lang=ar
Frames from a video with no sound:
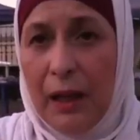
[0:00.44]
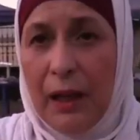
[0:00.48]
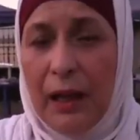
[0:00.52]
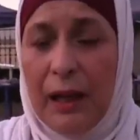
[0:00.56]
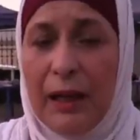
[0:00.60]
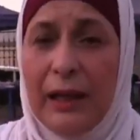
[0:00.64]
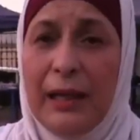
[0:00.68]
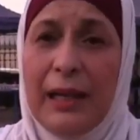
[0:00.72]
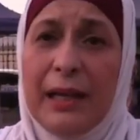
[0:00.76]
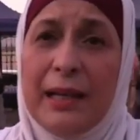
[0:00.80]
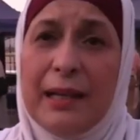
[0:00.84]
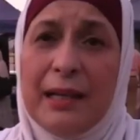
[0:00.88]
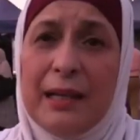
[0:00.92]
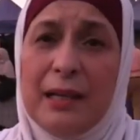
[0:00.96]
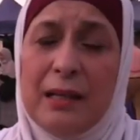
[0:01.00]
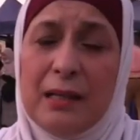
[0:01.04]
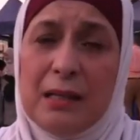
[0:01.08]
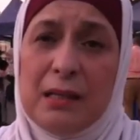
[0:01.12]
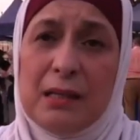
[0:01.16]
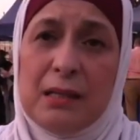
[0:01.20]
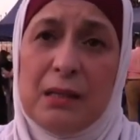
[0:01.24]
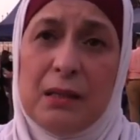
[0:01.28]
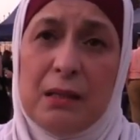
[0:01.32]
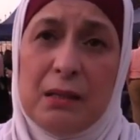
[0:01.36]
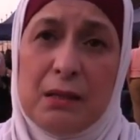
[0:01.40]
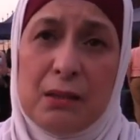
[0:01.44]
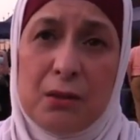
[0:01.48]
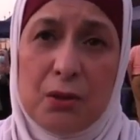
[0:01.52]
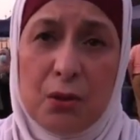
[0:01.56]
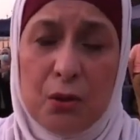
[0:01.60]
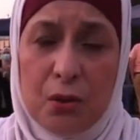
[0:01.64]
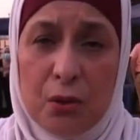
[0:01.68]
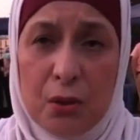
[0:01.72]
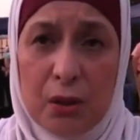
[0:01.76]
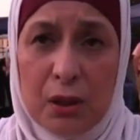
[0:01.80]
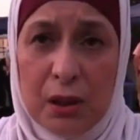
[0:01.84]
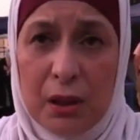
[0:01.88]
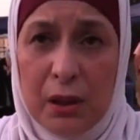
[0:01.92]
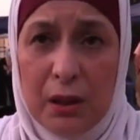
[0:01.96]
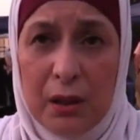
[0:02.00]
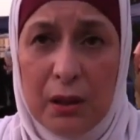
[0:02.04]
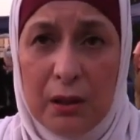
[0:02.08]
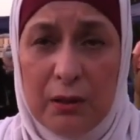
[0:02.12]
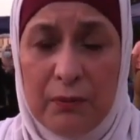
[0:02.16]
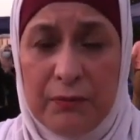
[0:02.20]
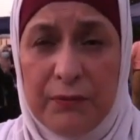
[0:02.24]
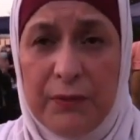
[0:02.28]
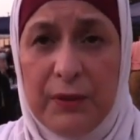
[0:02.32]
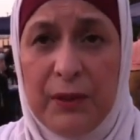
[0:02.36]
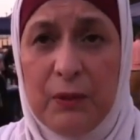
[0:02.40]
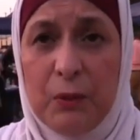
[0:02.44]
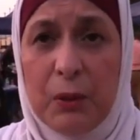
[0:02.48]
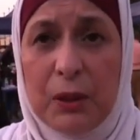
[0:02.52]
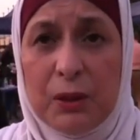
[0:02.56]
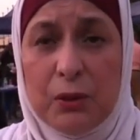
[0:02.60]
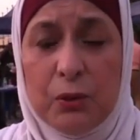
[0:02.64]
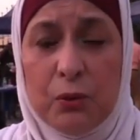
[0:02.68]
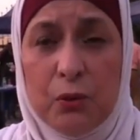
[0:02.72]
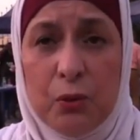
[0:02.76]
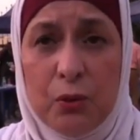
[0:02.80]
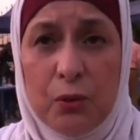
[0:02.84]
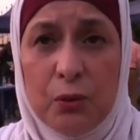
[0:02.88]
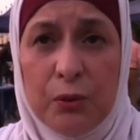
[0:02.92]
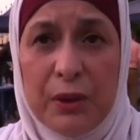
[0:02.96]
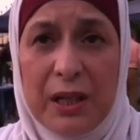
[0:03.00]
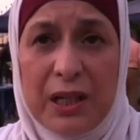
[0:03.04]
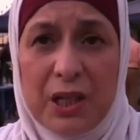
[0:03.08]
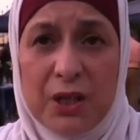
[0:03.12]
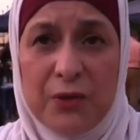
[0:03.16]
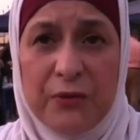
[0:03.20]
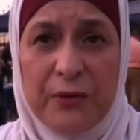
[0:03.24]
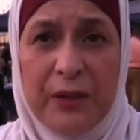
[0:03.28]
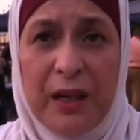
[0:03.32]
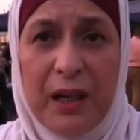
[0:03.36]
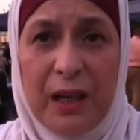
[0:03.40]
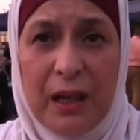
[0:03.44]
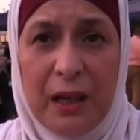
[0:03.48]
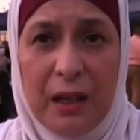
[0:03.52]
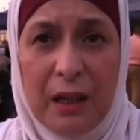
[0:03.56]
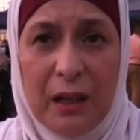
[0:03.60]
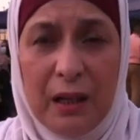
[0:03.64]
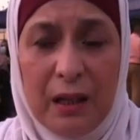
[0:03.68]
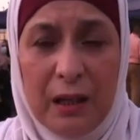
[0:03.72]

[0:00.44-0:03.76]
علاه السكر في وقت كورونا شفناه